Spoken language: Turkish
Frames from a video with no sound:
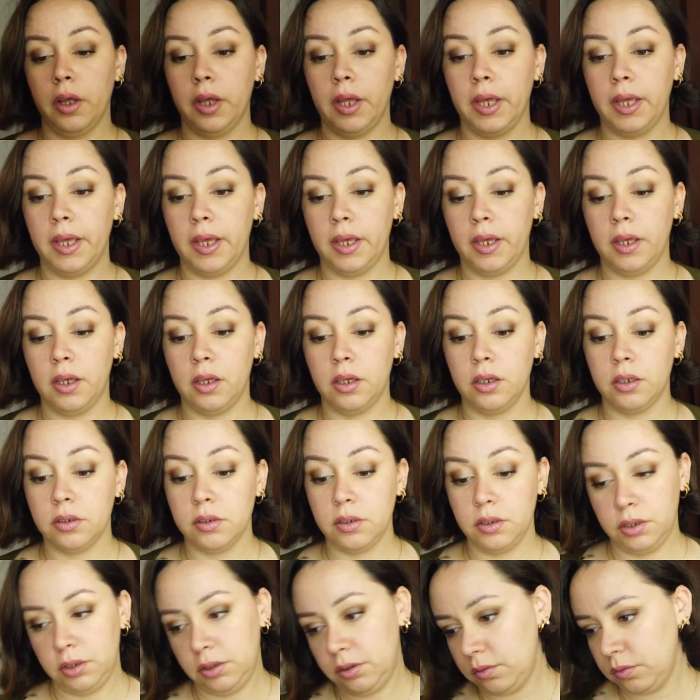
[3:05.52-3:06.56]
Ee,
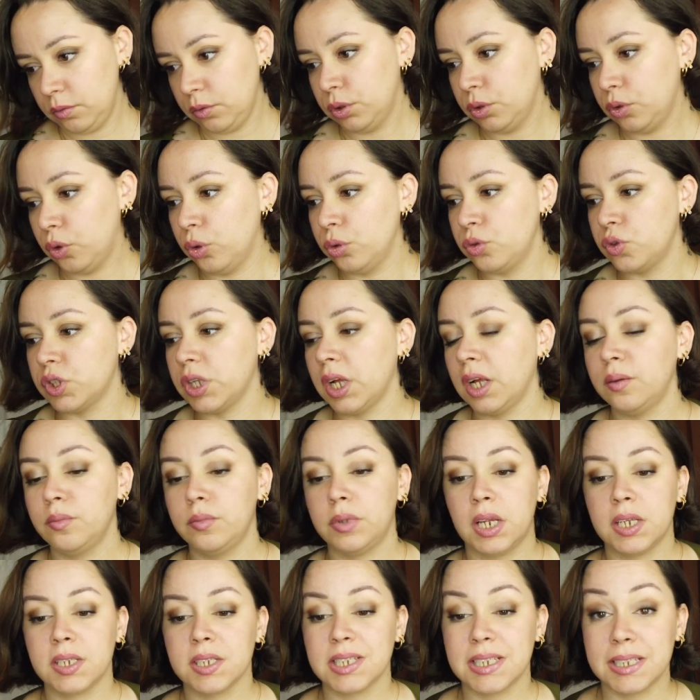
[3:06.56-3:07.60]
o yüzden
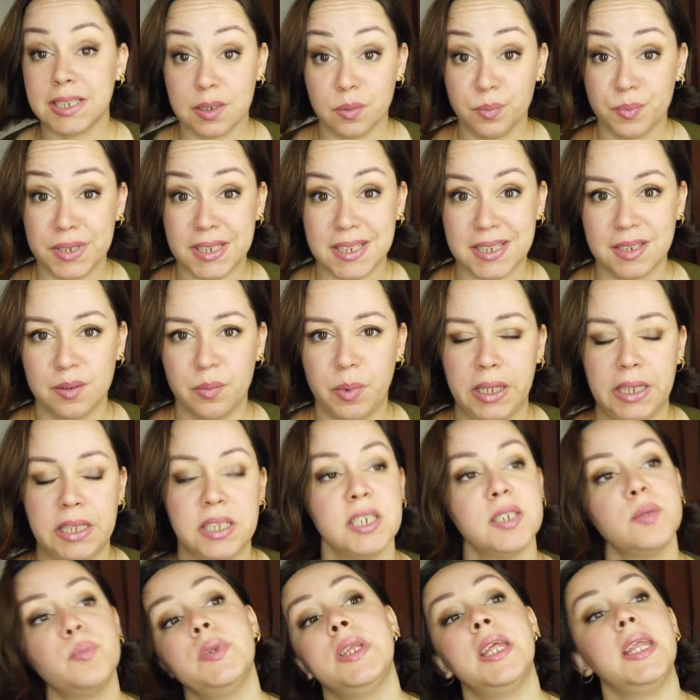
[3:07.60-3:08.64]
biraz ısınmasını
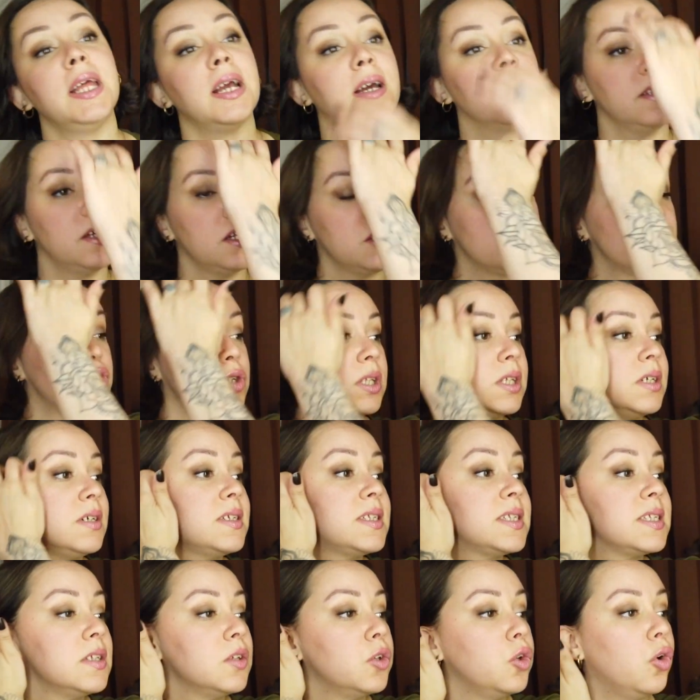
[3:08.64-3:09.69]
bekliyoruz. Bir de ne kadar sürede
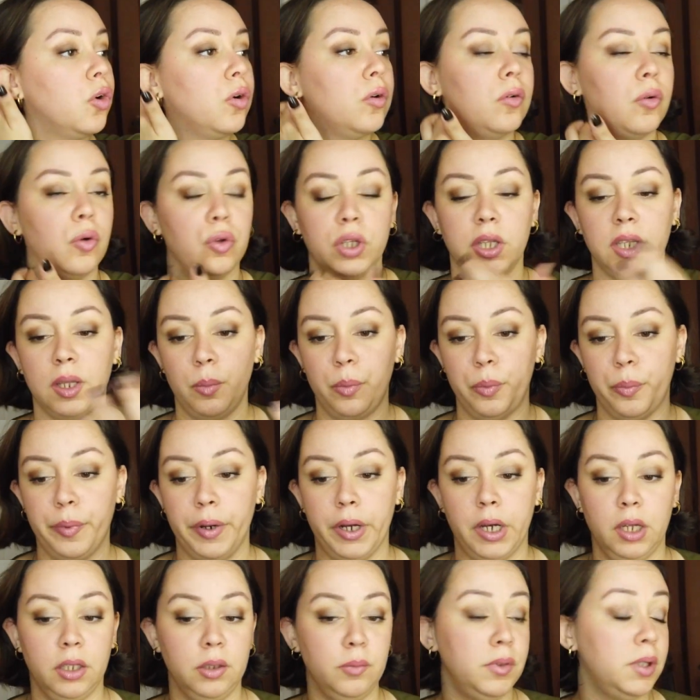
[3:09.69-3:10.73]
ısınıyor ona da bir
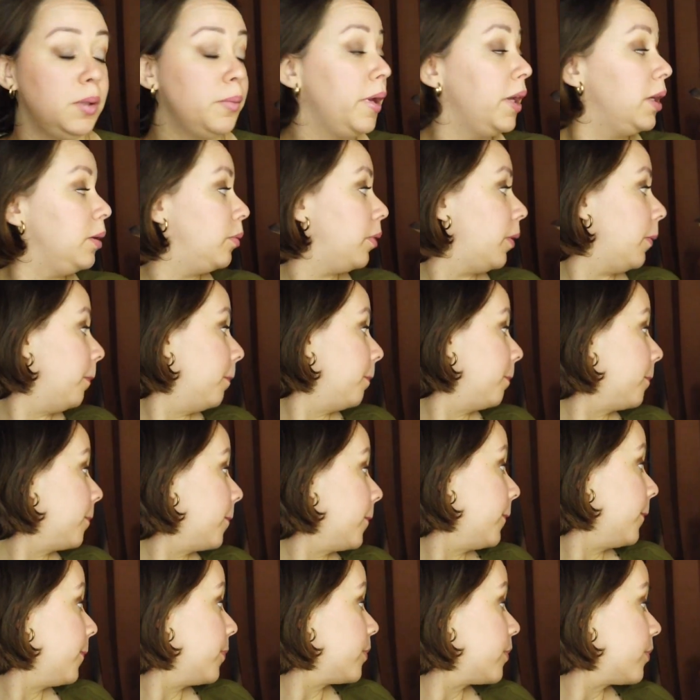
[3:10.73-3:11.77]
bakalım. Değil mi?
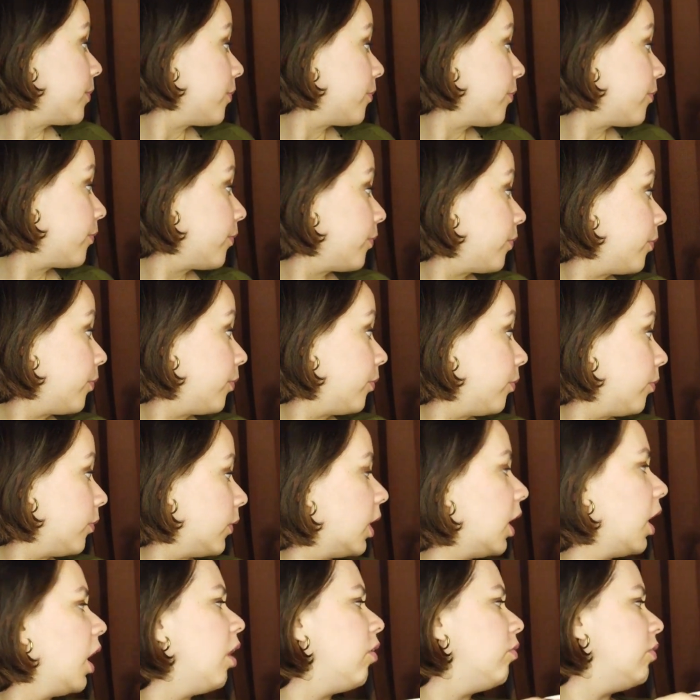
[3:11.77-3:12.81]

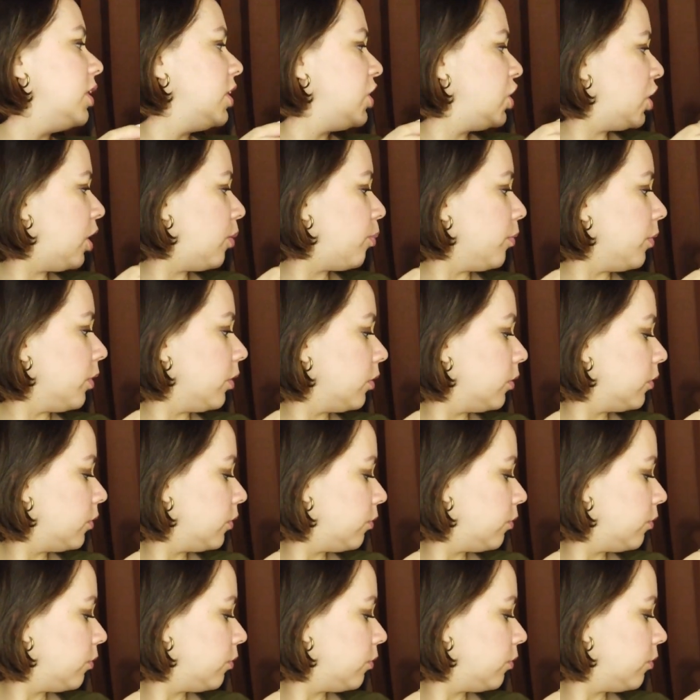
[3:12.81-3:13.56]
Kahve içeceğim mi?